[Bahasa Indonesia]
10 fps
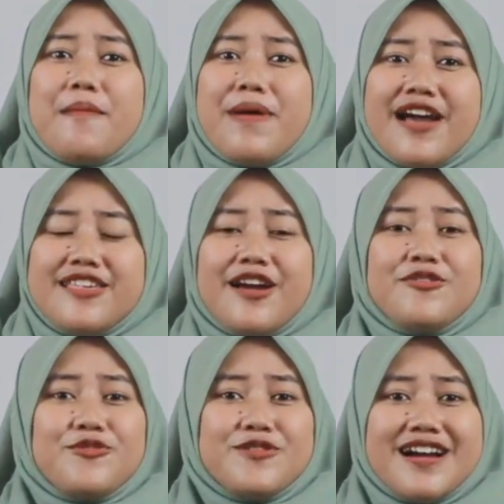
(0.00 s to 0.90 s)
banyak
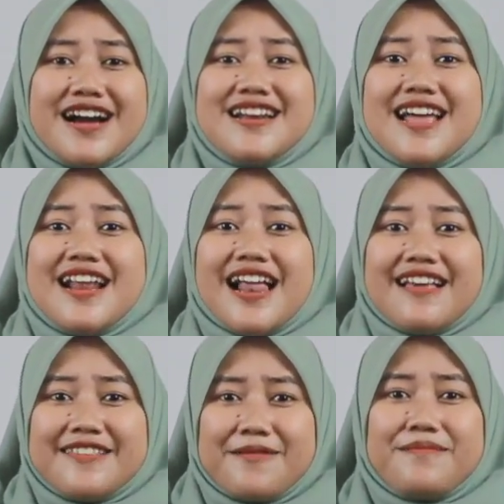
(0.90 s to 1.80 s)
juga dari
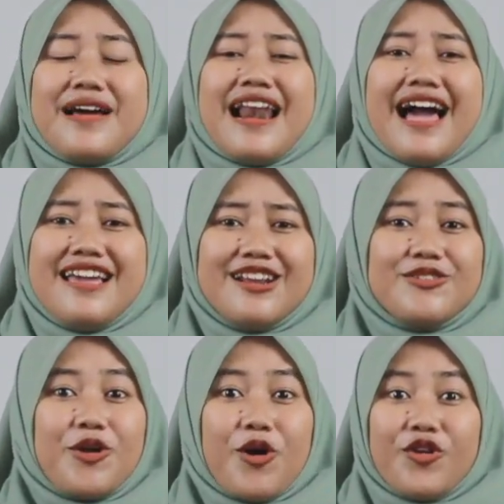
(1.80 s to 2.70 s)
Lasem lahir
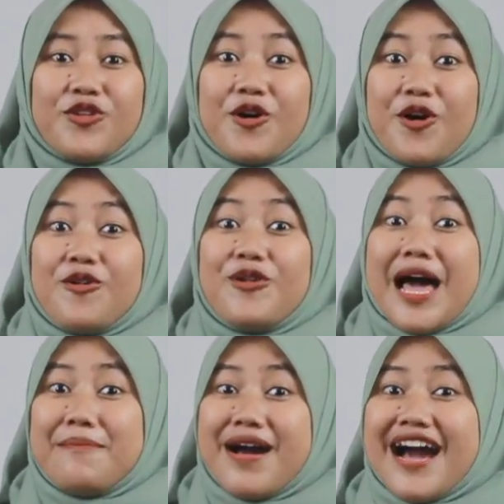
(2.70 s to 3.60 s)
tokoh-tokoh
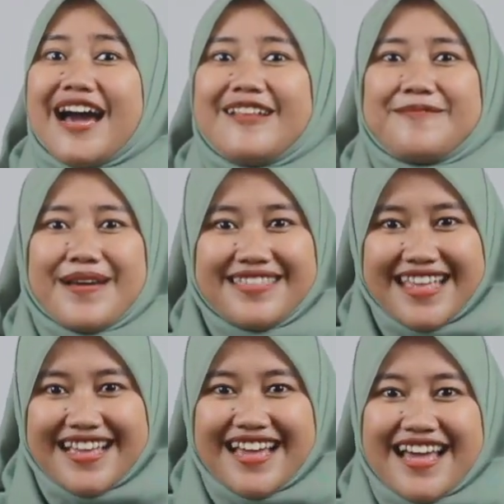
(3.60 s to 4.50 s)
ulama harismatik.